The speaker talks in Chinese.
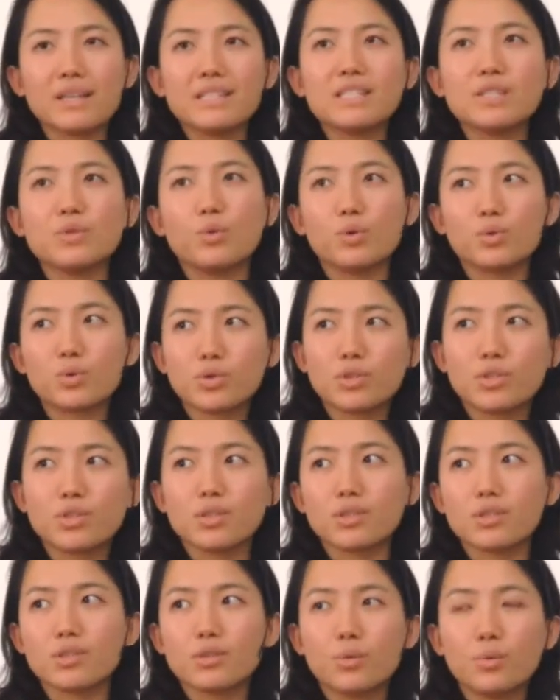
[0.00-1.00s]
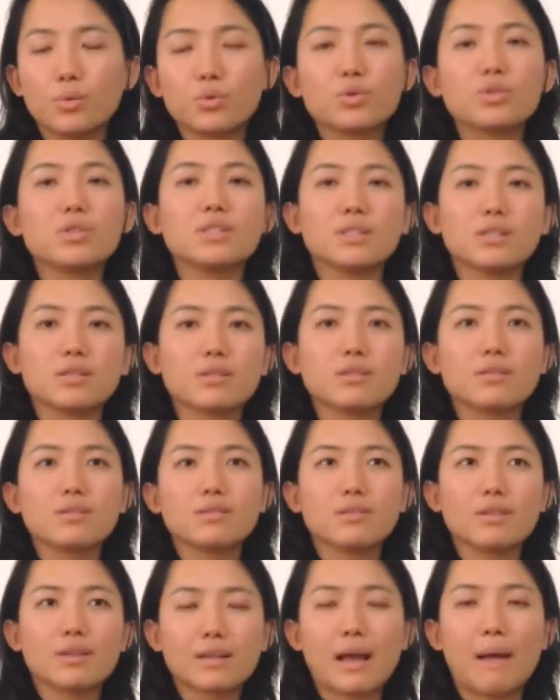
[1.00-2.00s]
系，我就是我就是
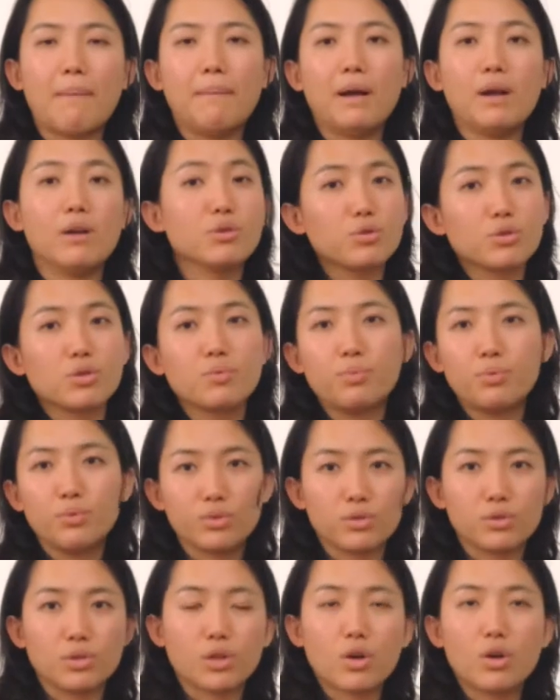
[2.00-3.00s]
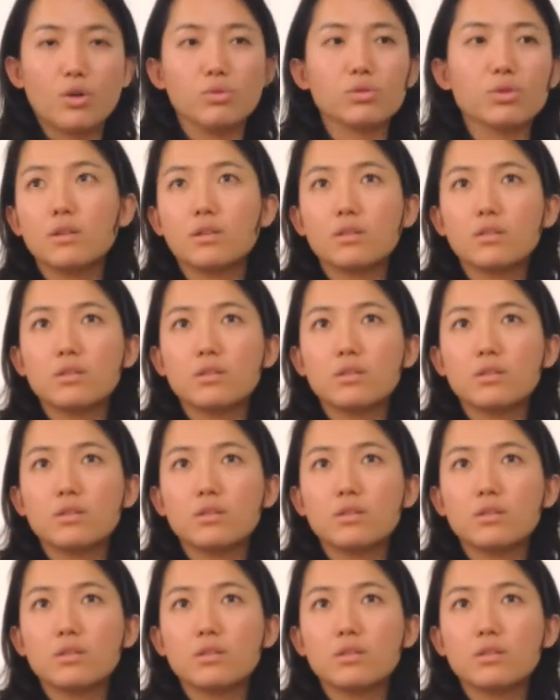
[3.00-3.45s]
感冒，就是普通的 cold。